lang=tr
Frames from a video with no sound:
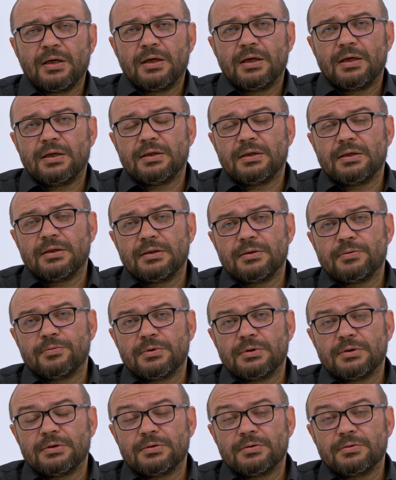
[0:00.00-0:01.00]
E,
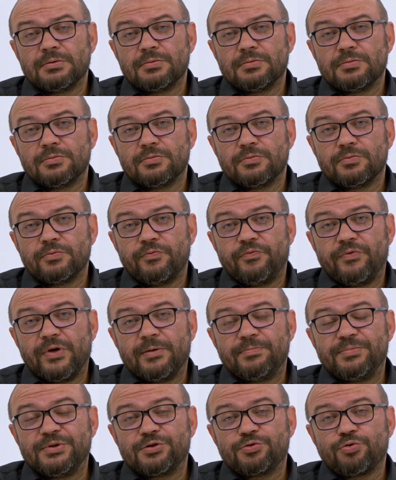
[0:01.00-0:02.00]

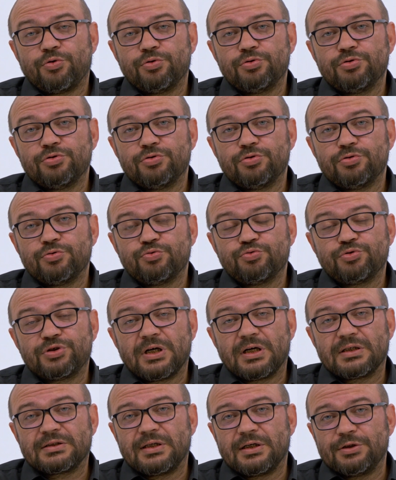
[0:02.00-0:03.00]
ve biz onu
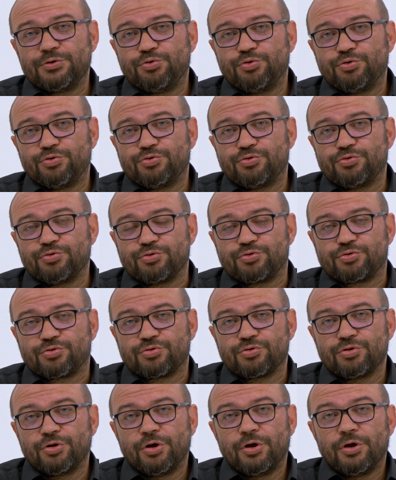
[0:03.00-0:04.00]
uzaktan görürüz.
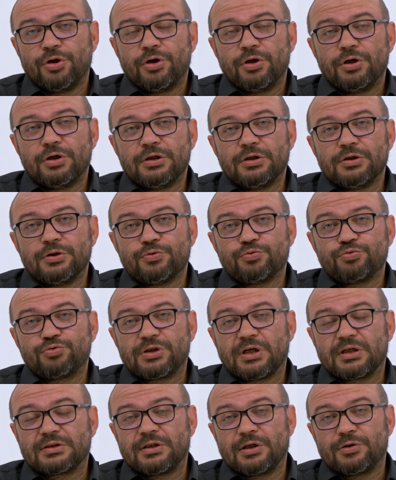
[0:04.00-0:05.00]
E,
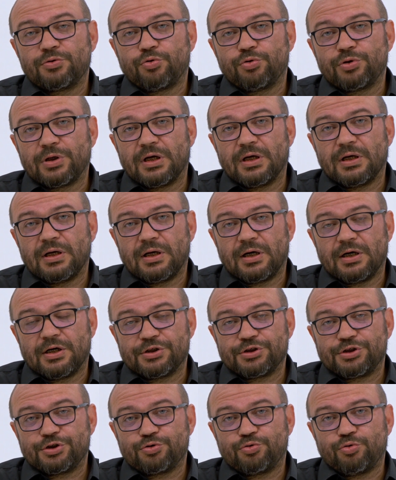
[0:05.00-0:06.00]
uzaktan ona
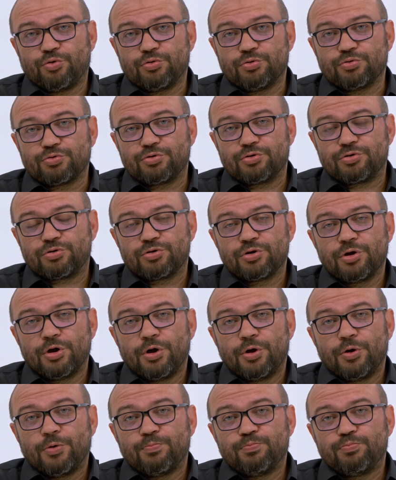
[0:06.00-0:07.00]
aşık oluruz.
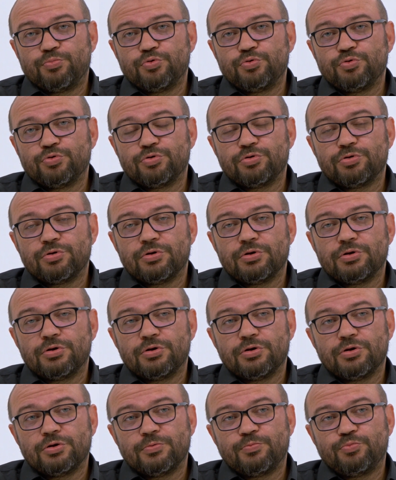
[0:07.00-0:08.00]
Bunun
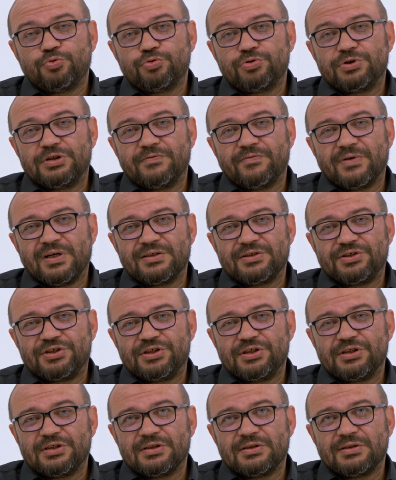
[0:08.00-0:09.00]
e, bu divan
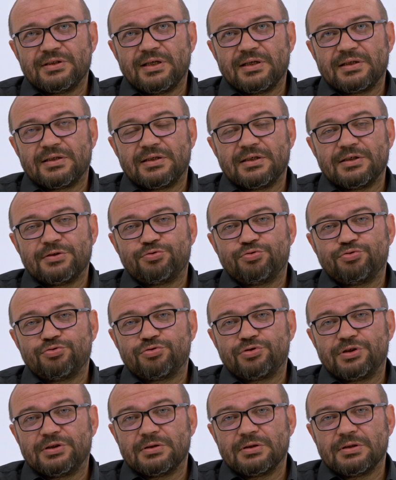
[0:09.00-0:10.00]
şiirindeki
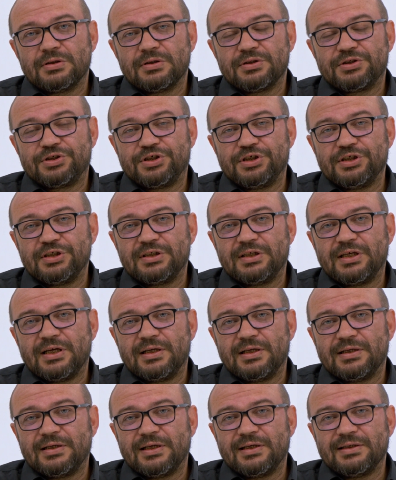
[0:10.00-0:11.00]
Türk e, şiir
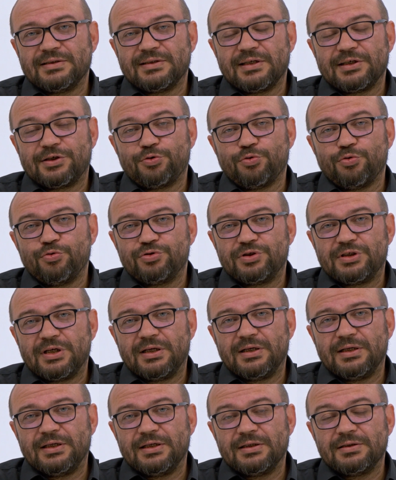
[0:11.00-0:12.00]
geleneğindeki
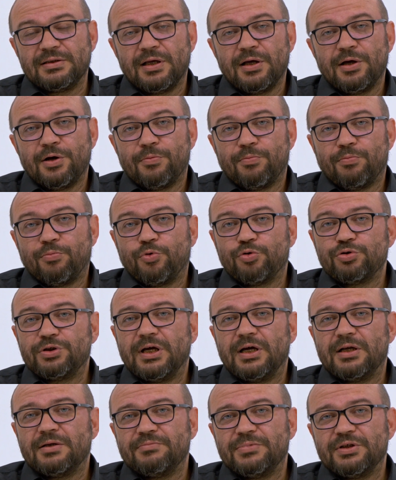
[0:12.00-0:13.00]
özelliğin
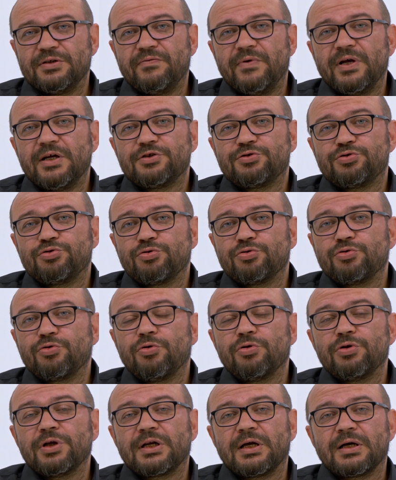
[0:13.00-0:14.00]
modern bir versiyonu
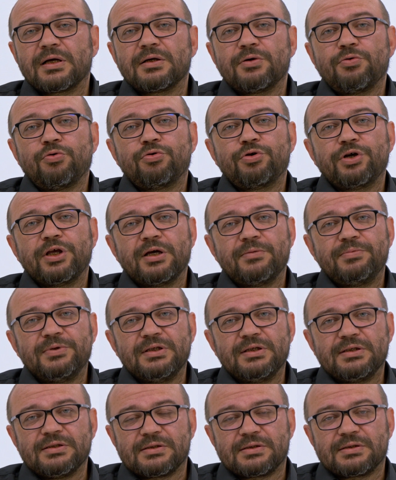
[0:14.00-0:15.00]
olarak
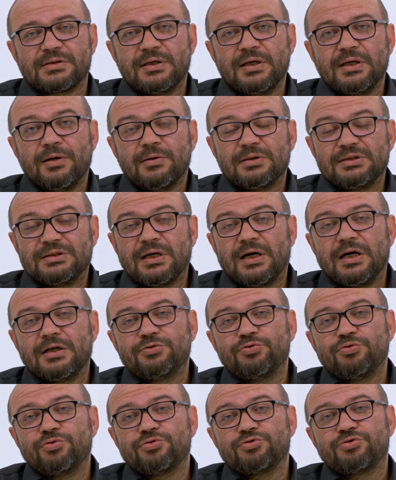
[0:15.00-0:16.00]
okuyabiliriz
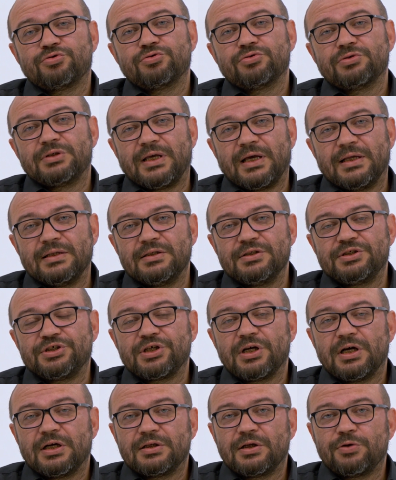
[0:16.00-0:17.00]
daha doğrusu kendi
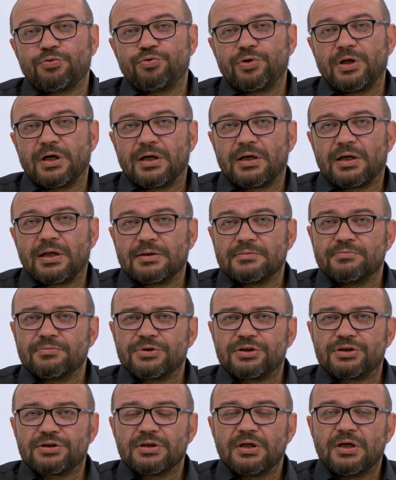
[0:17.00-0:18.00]
çağına
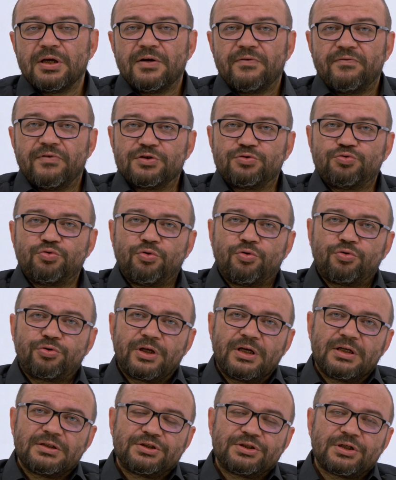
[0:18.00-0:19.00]
uyarlanmış ve
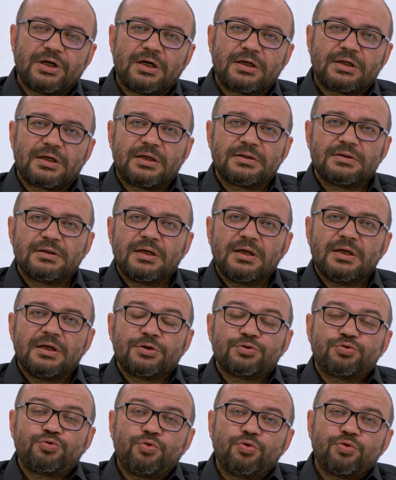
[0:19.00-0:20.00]
doğruya çağıran,
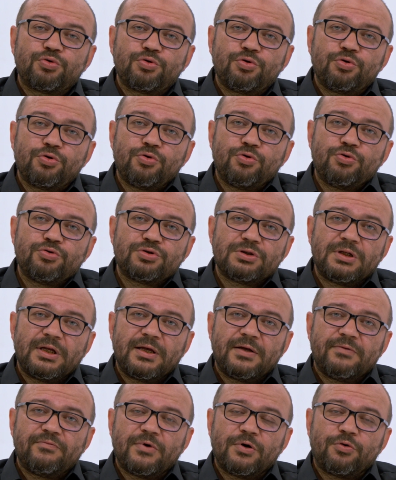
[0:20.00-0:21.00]
doğruyu
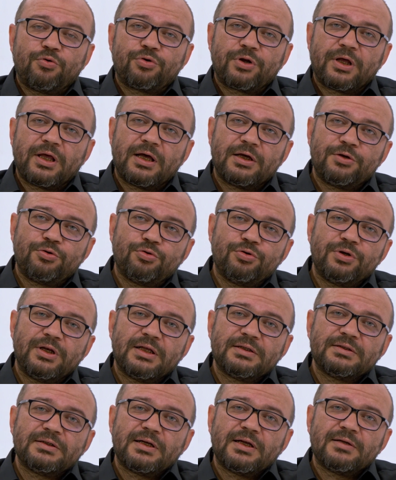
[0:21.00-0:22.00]
özleyen ve oraya
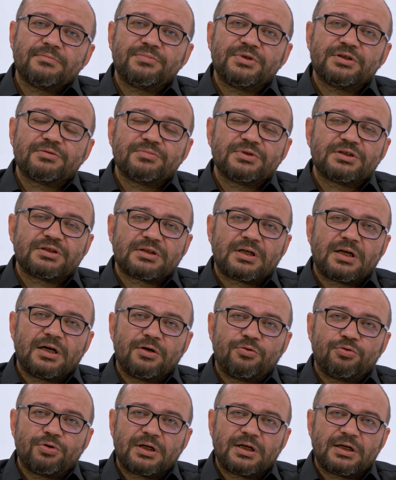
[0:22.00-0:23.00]
yönlendiren bir
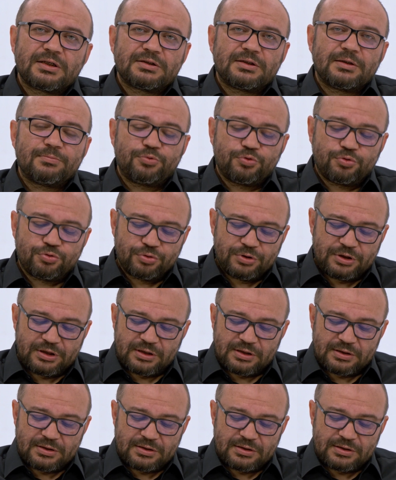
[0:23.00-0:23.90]
mısra olarak da bu iki